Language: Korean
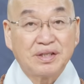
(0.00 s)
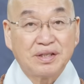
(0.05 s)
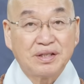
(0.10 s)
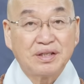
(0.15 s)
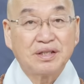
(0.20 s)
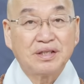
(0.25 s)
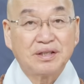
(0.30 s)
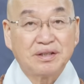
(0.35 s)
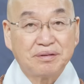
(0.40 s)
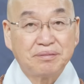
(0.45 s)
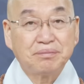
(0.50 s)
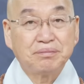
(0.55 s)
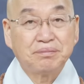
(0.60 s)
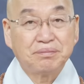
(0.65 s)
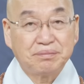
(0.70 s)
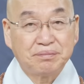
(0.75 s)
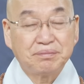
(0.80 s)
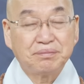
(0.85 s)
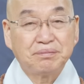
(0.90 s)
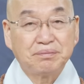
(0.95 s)
어,
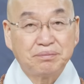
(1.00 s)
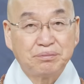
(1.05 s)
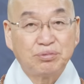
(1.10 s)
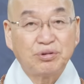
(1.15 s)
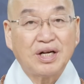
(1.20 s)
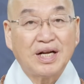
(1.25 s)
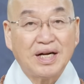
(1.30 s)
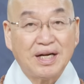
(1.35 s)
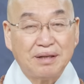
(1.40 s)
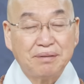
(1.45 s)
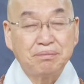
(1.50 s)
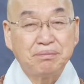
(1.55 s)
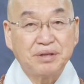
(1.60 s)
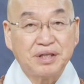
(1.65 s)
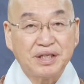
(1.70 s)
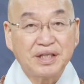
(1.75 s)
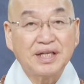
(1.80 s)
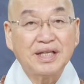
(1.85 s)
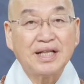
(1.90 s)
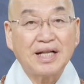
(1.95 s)
불안한
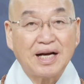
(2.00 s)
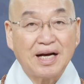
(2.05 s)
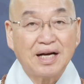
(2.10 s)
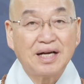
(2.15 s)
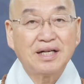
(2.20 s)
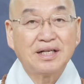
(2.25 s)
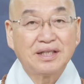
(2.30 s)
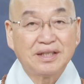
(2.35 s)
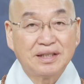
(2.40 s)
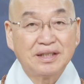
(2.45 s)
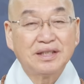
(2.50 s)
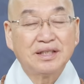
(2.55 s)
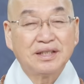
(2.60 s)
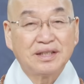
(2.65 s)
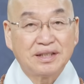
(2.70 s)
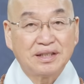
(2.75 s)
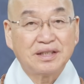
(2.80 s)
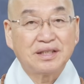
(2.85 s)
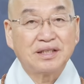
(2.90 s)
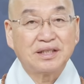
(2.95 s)
병이다.
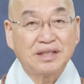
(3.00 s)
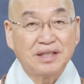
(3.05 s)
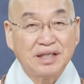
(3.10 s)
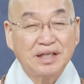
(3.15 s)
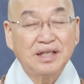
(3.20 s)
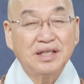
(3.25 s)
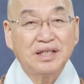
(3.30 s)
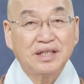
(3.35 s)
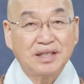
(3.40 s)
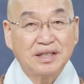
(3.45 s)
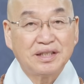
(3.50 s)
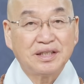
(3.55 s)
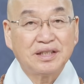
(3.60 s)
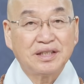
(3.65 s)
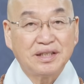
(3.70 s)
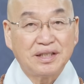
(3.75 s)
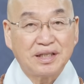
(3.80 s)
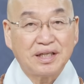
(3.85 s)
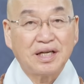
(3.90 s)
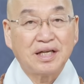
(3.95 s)
그러니
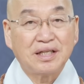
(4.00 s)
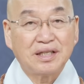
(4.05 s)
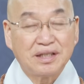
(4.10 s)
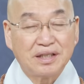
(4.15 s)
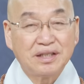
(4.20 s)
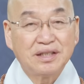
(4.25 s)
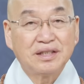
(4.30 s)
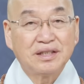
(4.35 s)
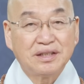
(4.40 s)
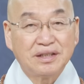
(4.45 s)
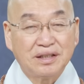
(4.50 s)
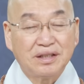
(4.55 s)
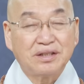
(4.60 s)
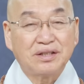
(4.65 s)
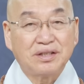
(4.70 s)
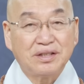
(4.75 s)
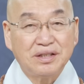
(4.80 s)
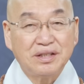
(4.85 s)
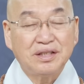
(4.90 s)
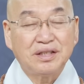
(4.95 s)
일단
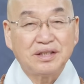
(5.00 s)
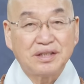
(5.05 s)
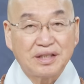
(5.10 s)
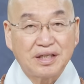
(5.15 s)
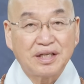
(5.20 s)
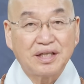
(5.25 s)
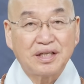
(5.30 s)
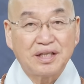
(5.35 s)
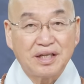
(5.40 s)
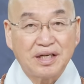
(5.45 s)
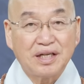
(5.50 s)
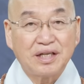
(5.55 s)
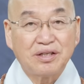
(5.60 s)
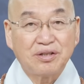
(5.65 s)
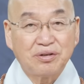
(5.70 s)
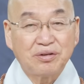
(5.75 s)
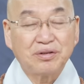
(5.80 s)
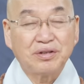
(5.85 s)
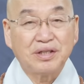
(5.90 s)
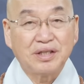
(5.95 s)
어떤 일이
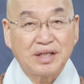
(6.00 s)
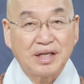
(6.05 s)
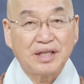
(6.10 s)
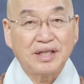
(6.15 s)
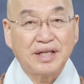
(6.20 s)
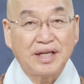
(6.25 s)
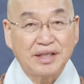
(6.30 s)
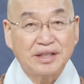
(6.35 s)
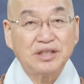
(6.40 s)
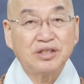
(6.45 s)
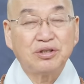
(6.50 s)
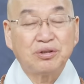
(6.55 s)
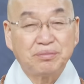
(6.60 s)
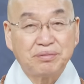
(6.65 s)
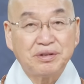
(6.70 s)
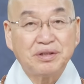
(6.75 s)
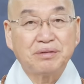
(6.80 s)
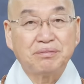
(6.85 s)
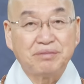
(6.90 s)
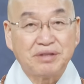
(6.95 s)
생기더라도 일단 내
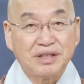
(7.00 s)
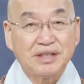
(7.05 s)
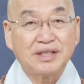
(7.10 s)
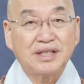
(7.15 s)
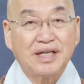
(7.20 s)
치료부터 먼저